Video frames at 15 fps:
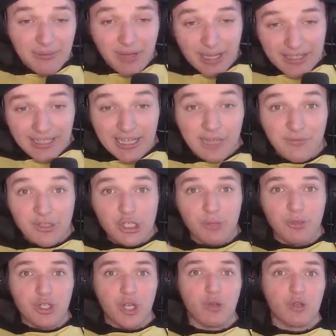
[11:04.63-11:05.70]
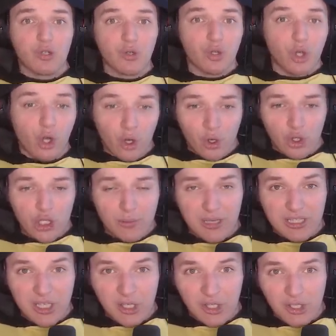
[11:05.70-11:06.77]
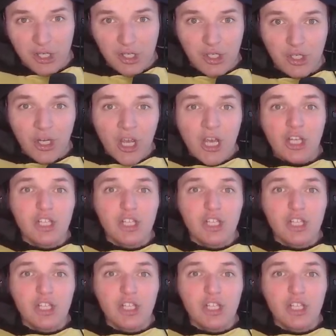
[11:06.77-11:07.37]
kanale i widzimy się już jutro o 18.30.